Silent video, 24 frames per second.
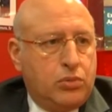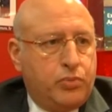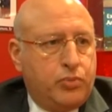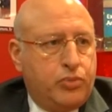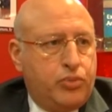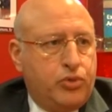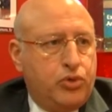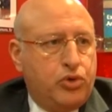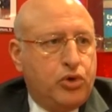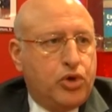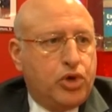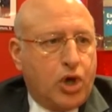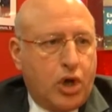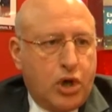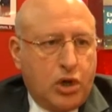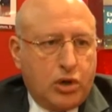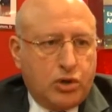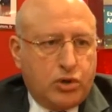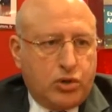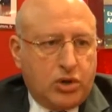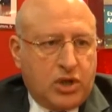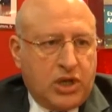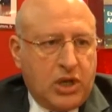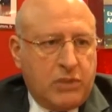plus de
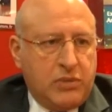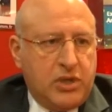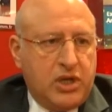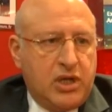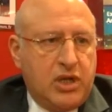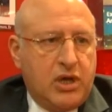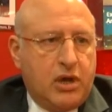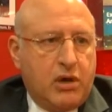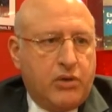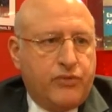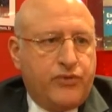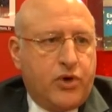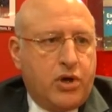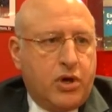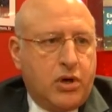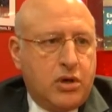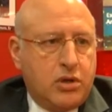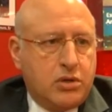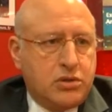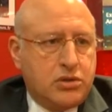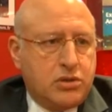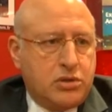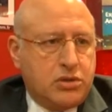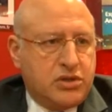30 cabinets en
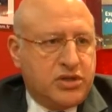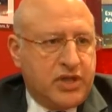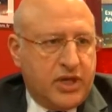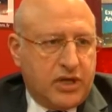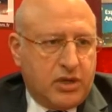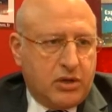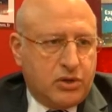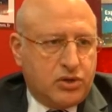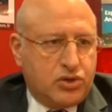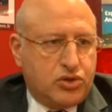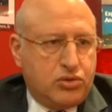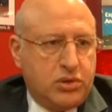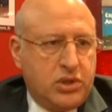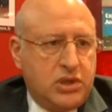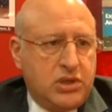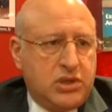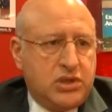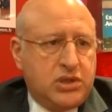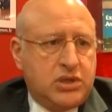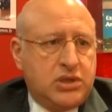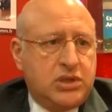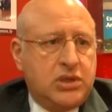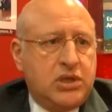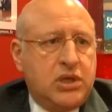France, 5 en
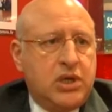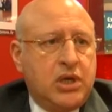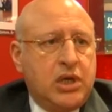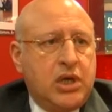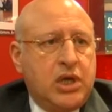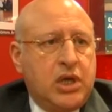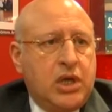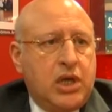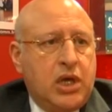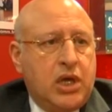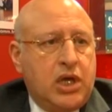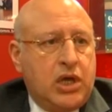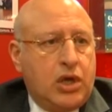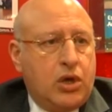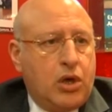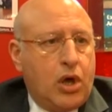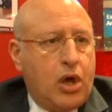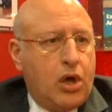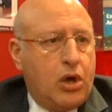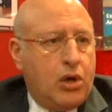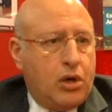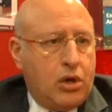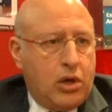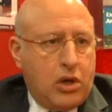Suisse et
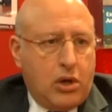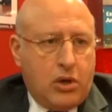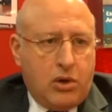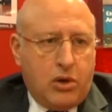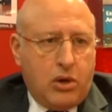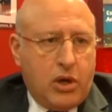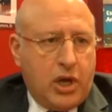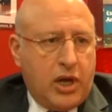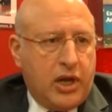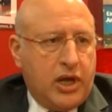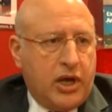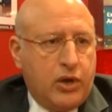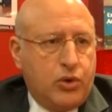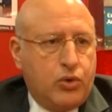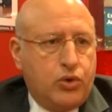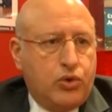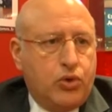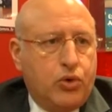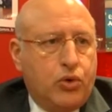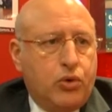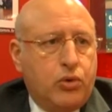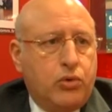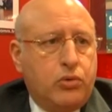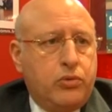un à La
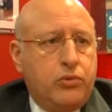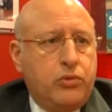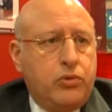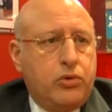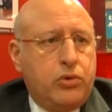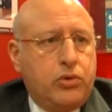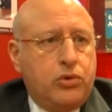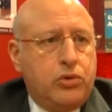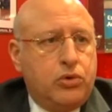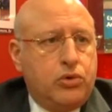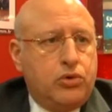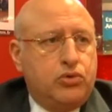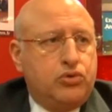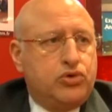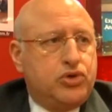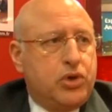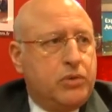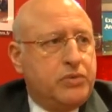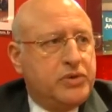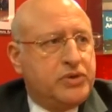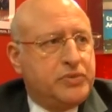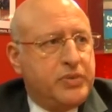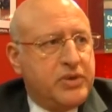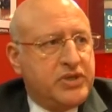Réunion. Nous
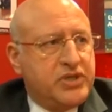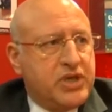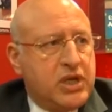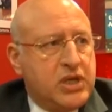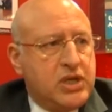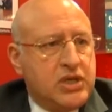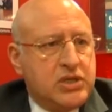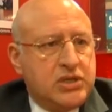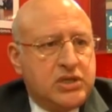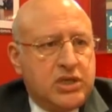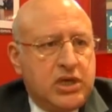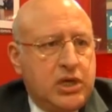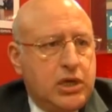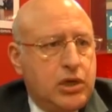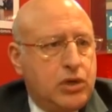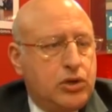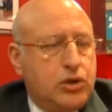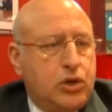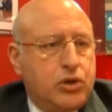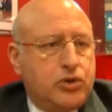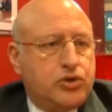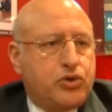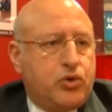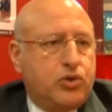sommes spécialisés
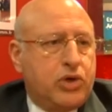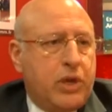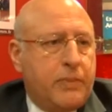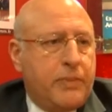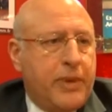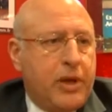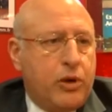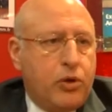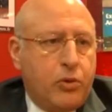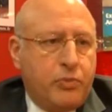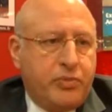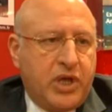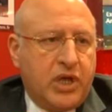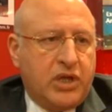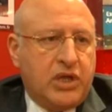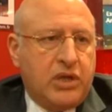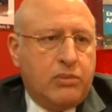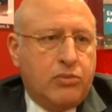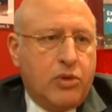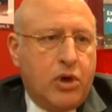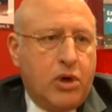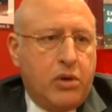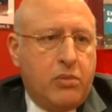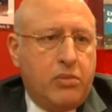dans ce qu'on appelle le pied
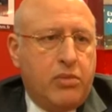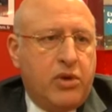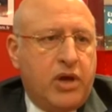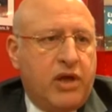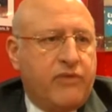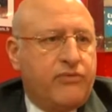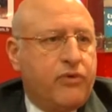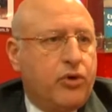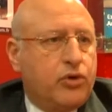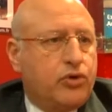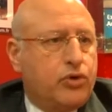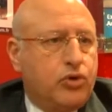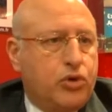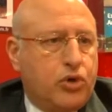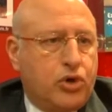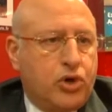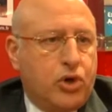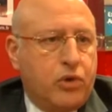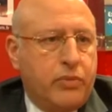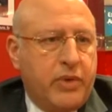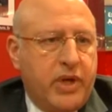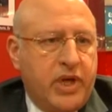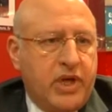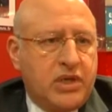d'immeuble, la vente de
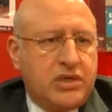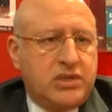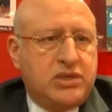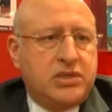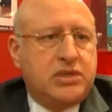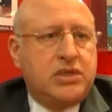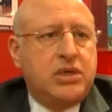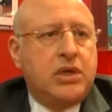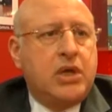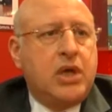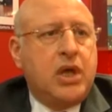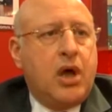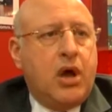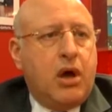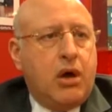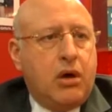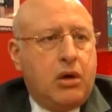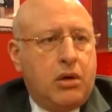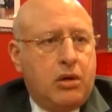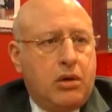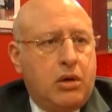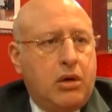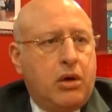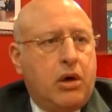commerce
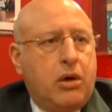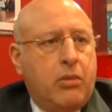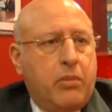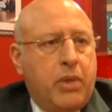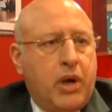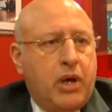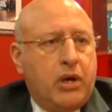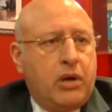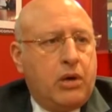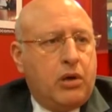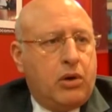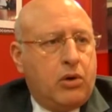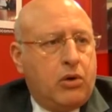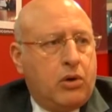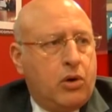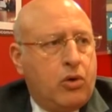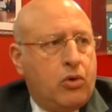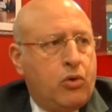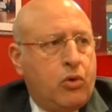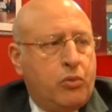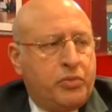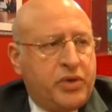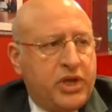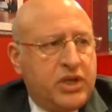en bas,
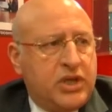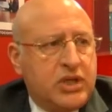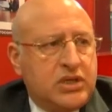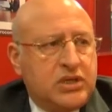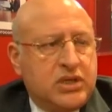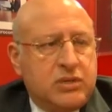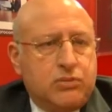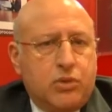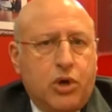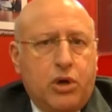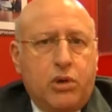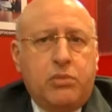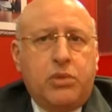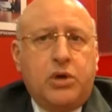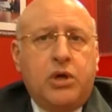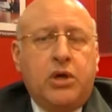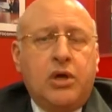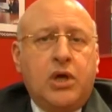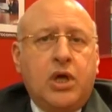au pied des immeubles.